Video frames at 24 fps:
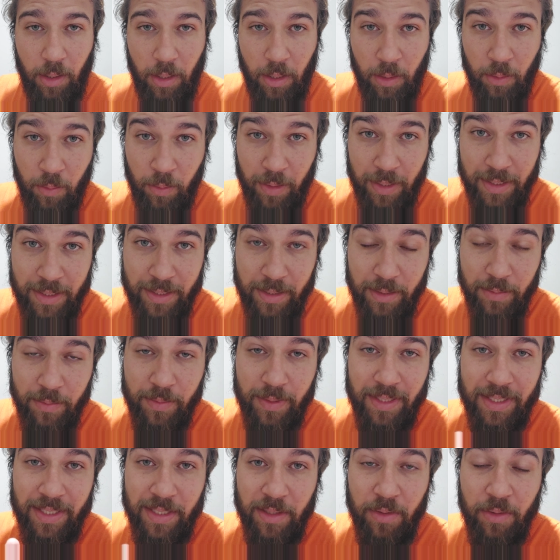Agora são
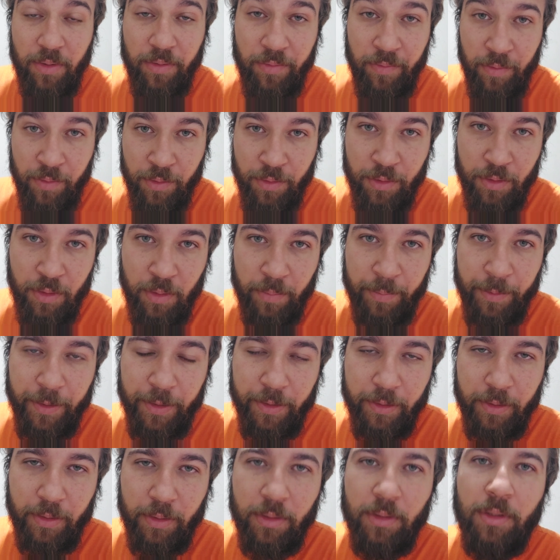5 e 20 da
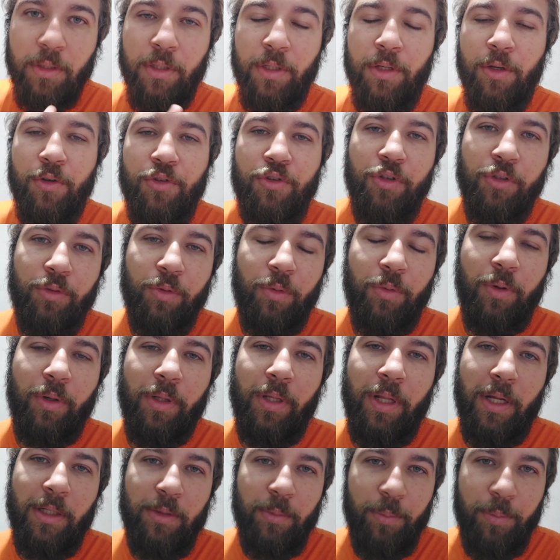manhã e eu já tô
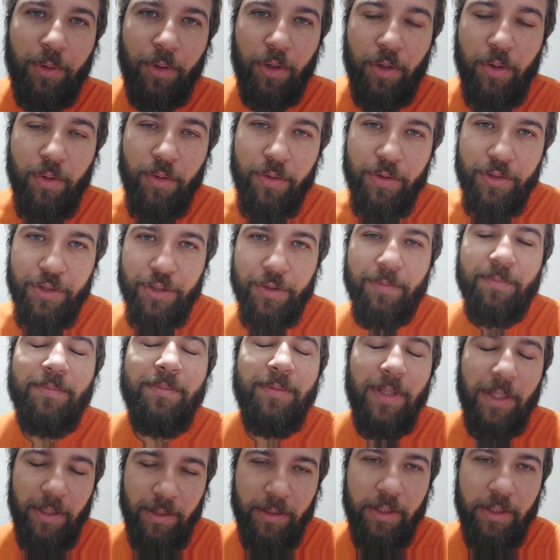acordado porque hoje tem